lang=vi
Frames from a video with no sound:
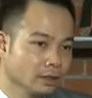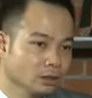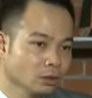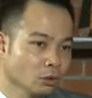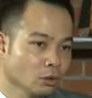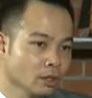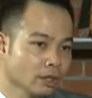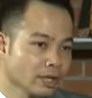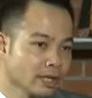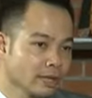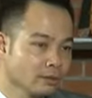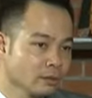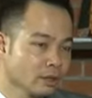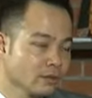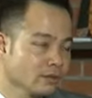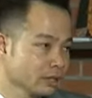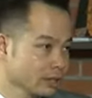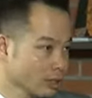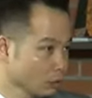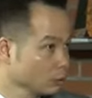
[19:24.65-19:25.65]
Tôi khởi nghiệp trong
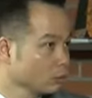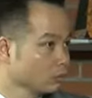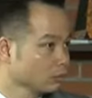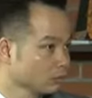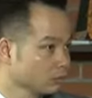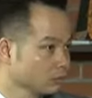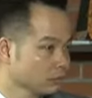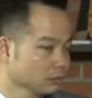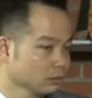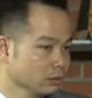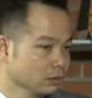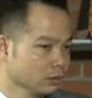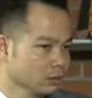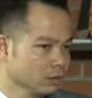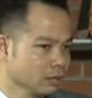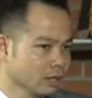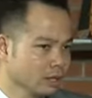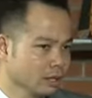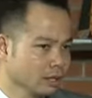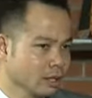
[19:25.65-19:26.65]
lĩnh vực giáo dục
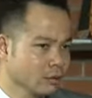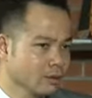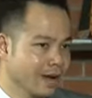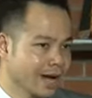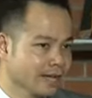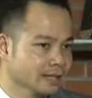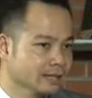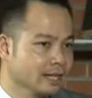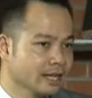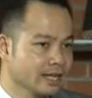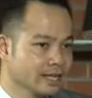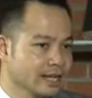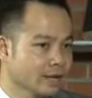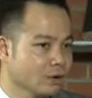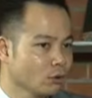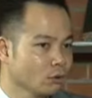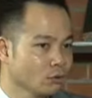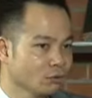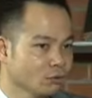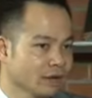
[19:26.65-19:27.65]
được ưu đãi rất là
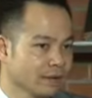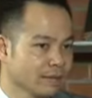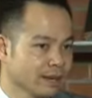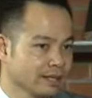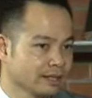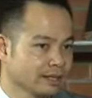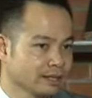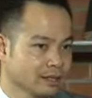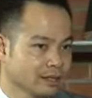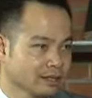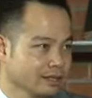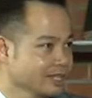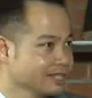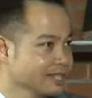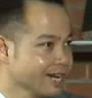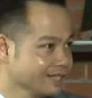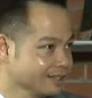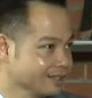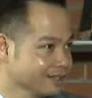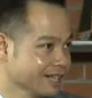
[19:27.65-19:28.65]
nhiều về mặt chính
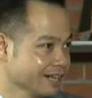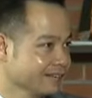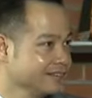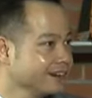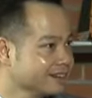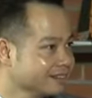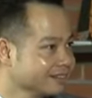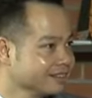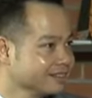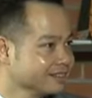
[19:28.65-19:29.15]
sách từ nhà nước.